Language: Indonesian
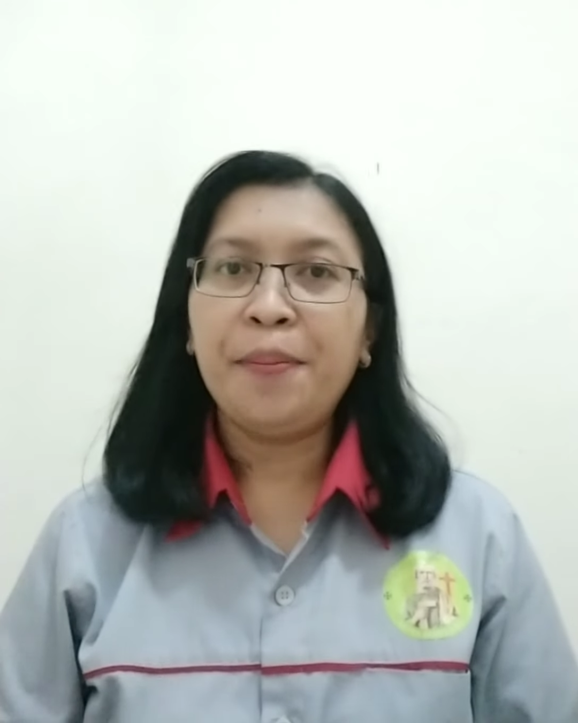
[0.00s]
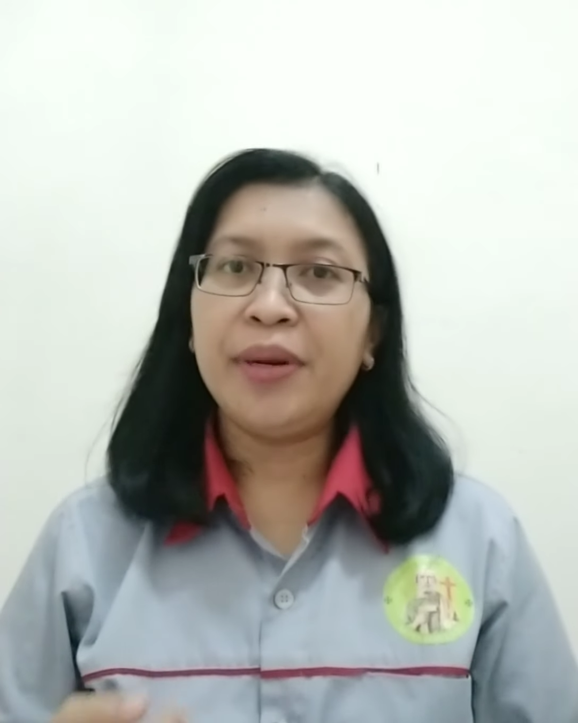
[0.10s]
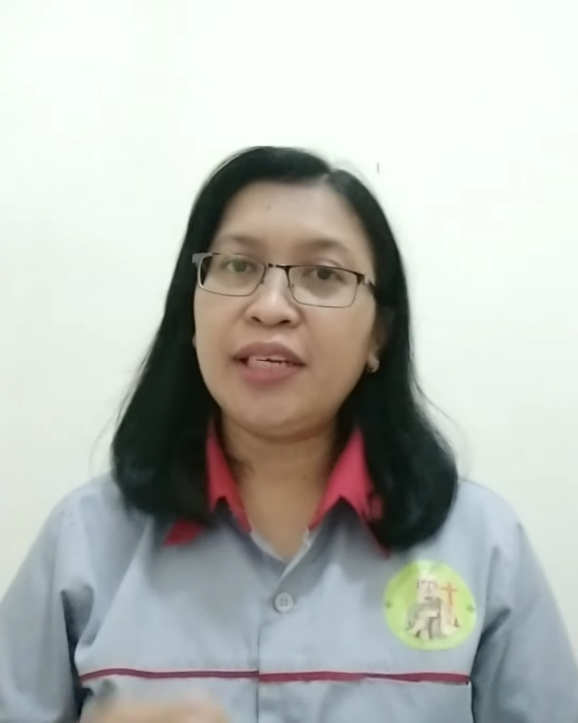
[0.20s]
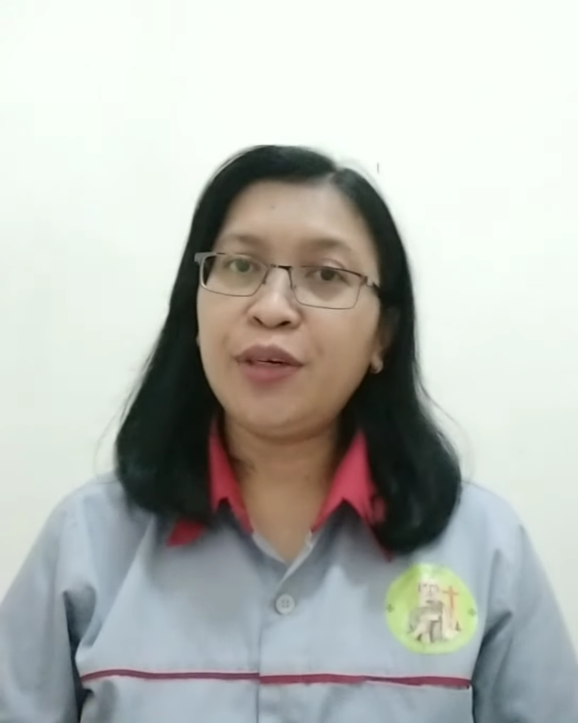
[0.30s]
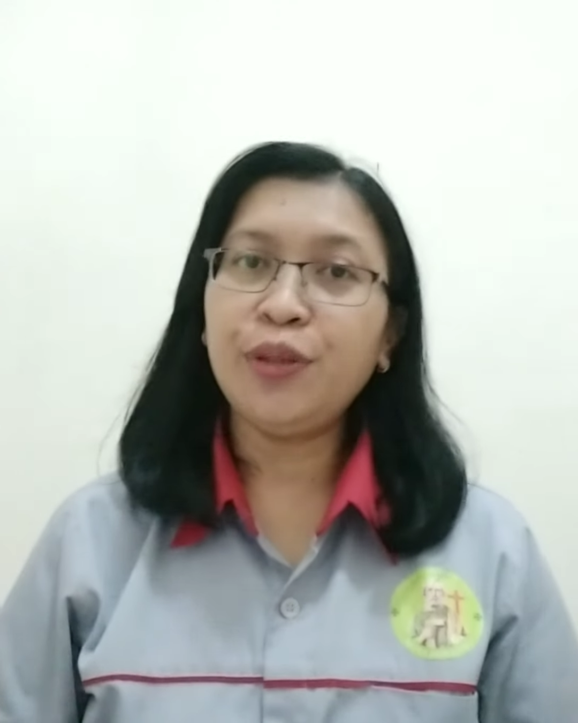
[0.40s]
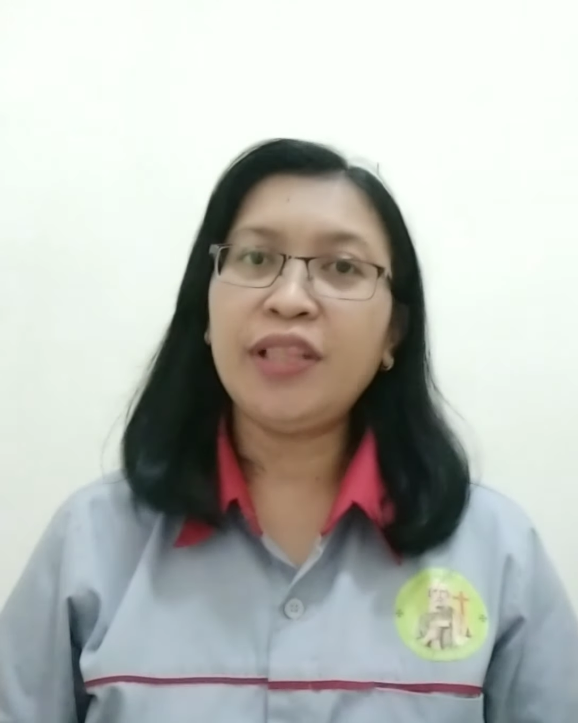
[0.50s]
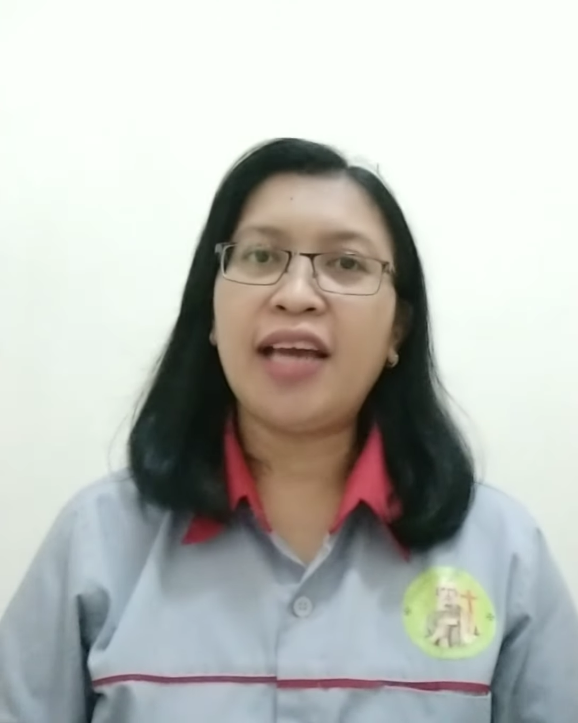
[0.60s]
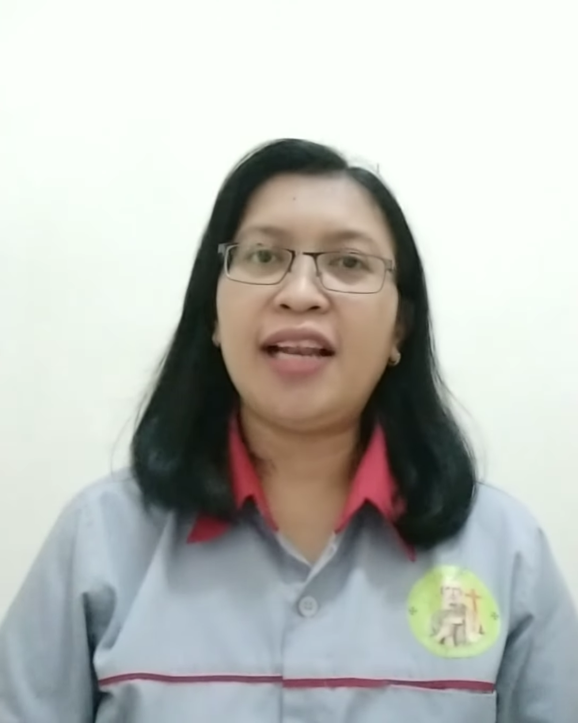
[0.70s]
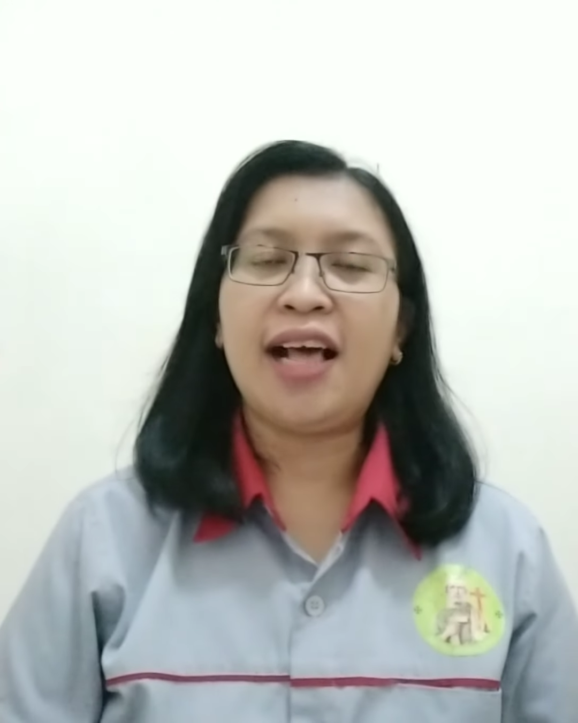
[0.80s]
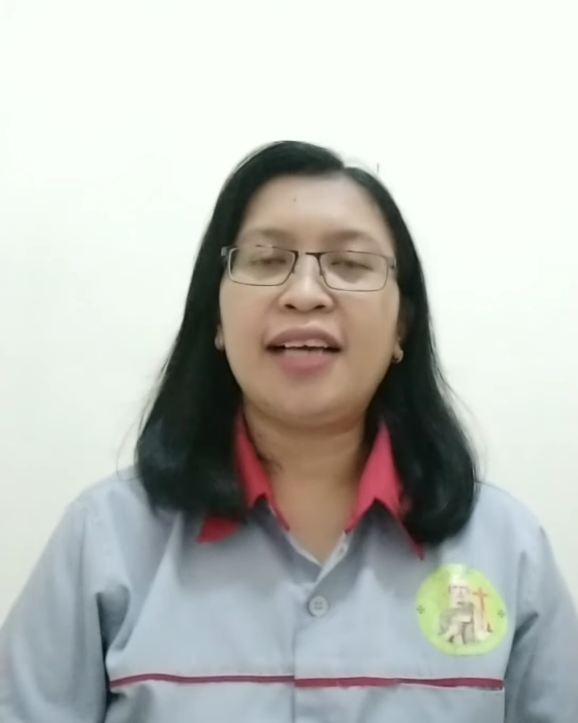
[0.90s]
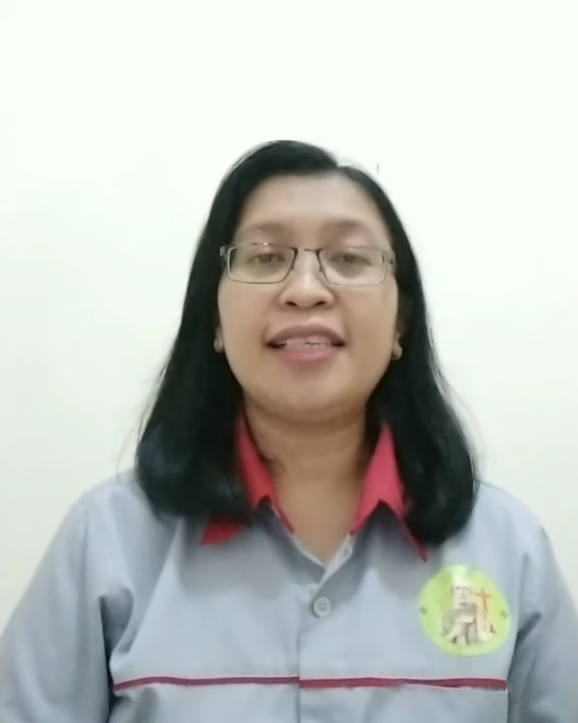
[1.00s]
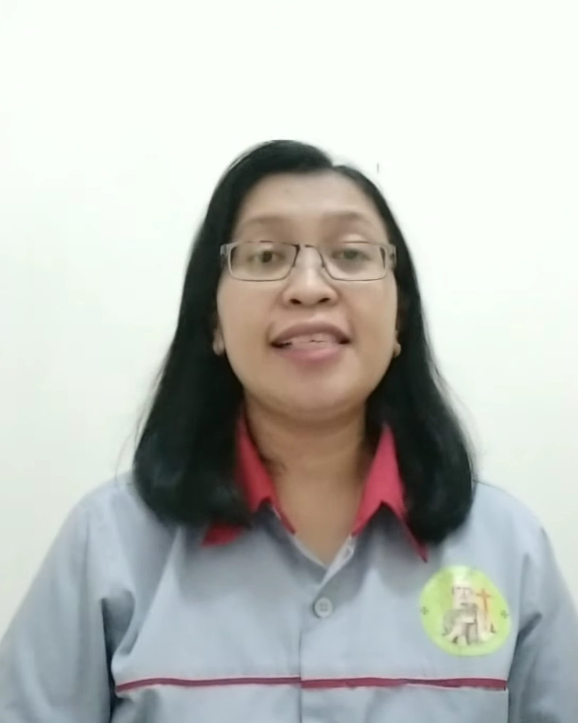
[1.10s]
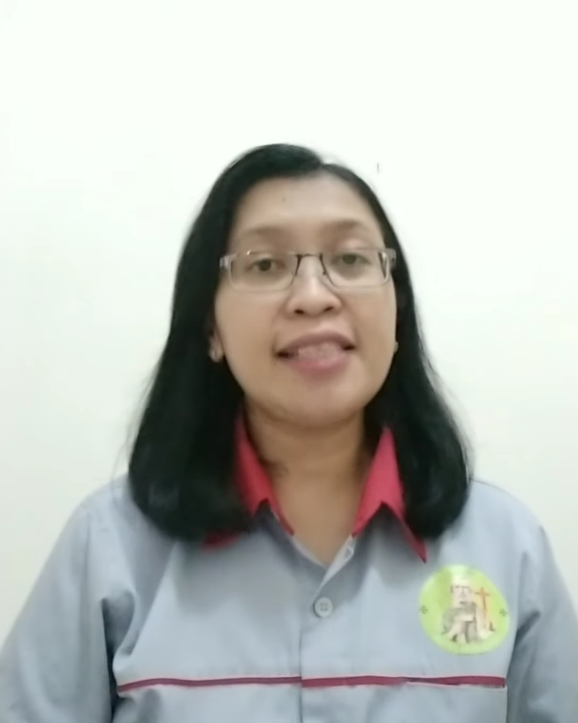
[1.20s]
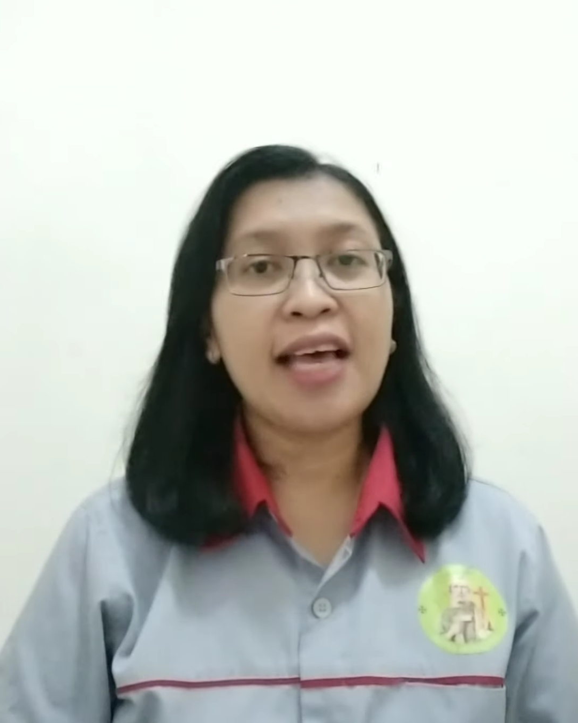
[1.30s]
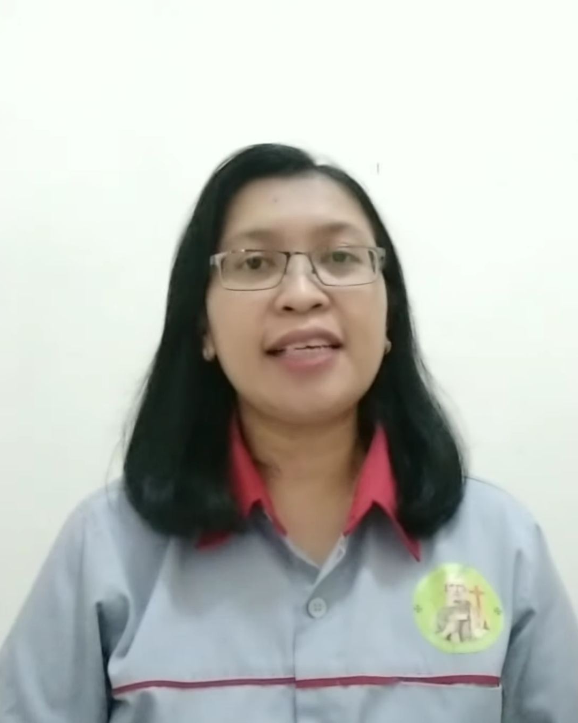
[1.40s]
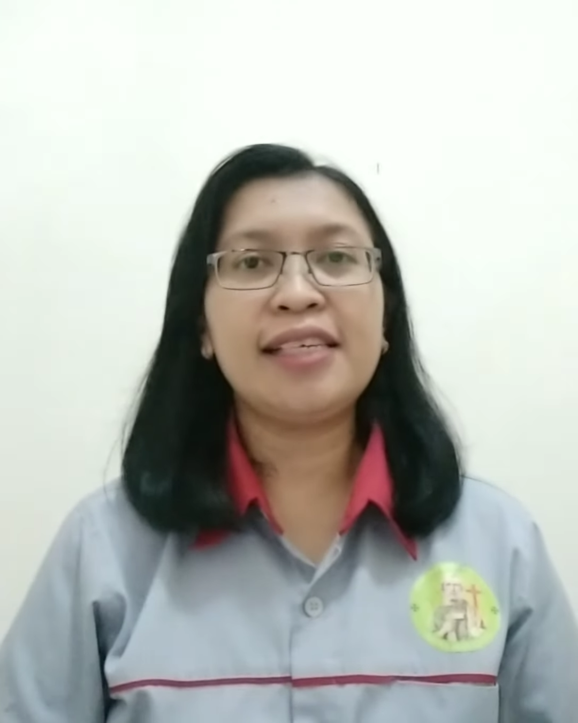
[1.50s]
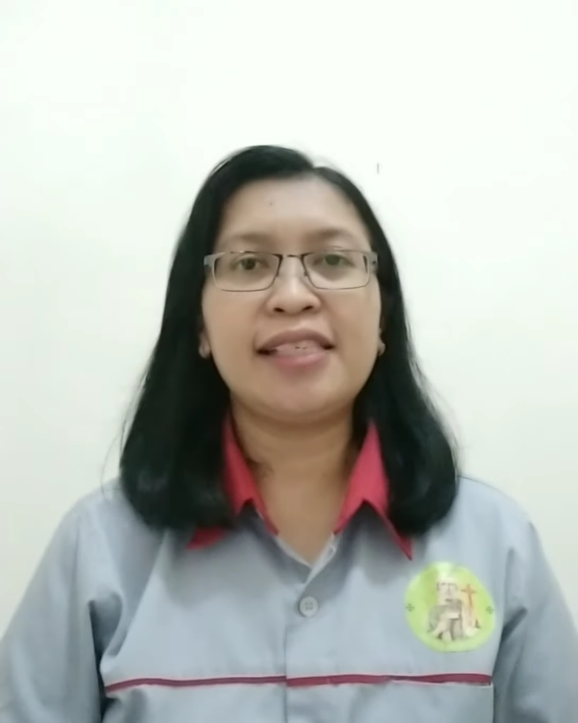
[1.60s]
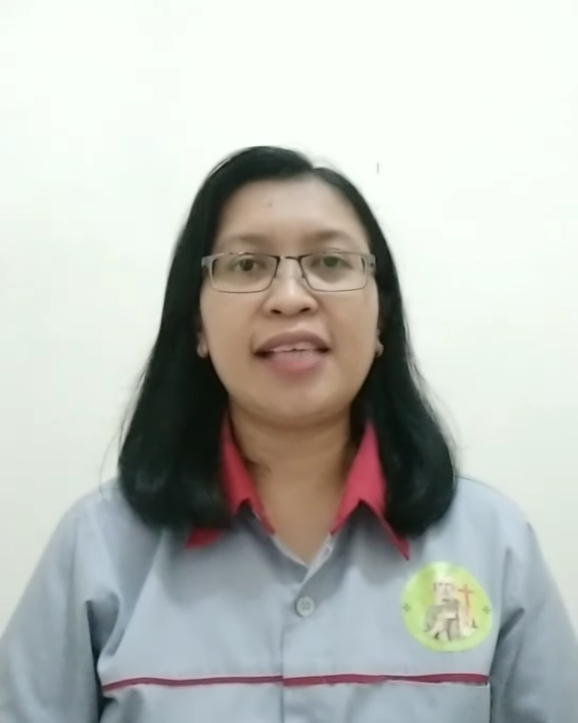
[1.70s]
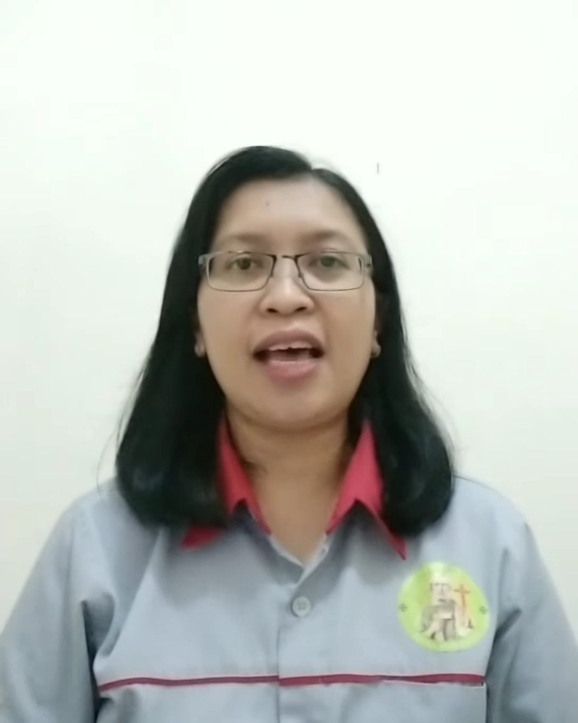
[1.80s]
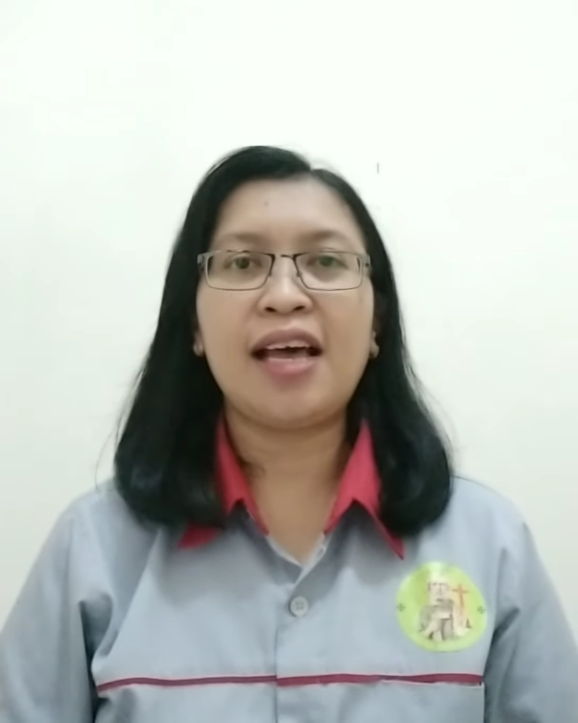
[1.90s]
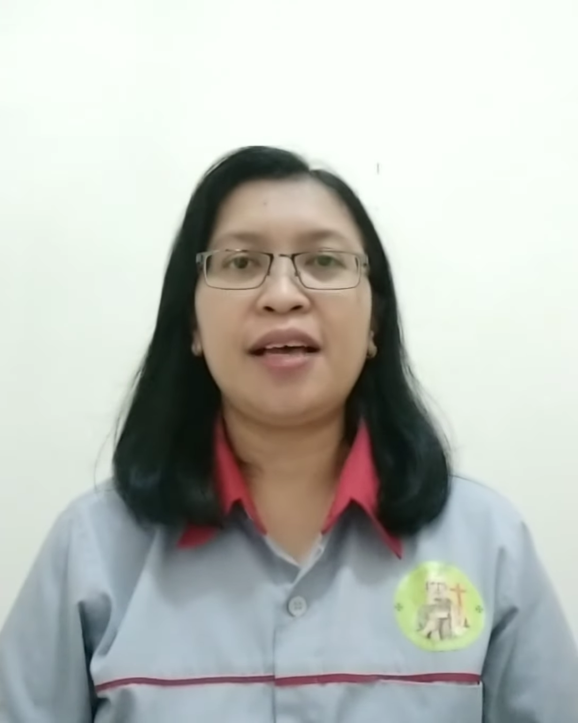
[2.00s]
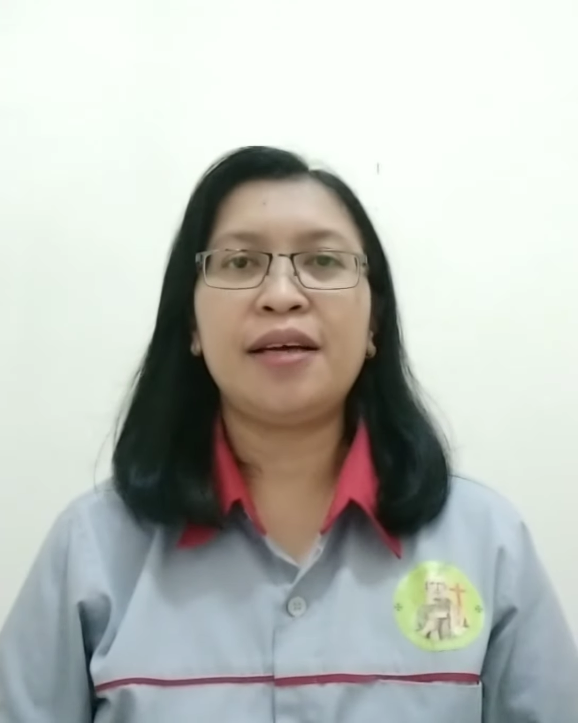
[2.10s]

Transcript: Berikut adalah kisah-kisah